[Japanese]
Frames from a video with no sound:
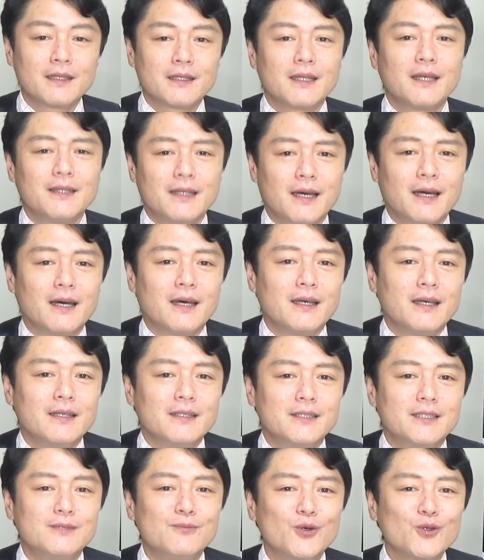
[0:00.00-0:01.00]
ただ
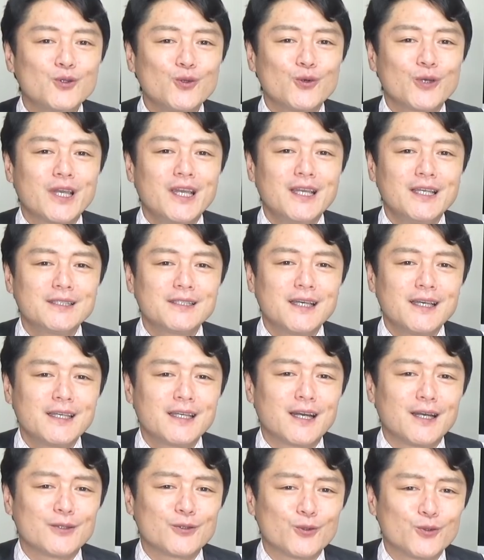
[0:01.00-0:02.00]
地元経済
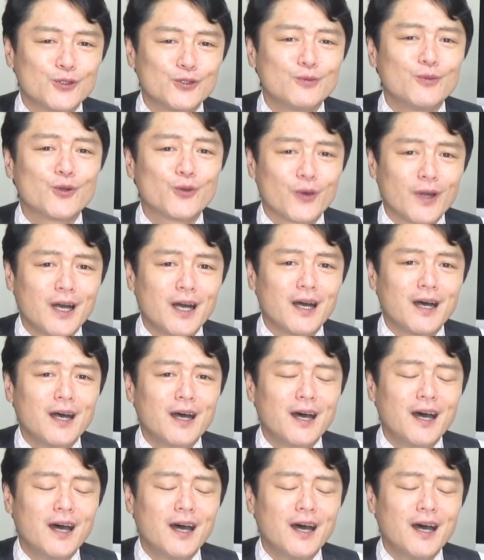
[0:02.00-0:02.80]
界というものが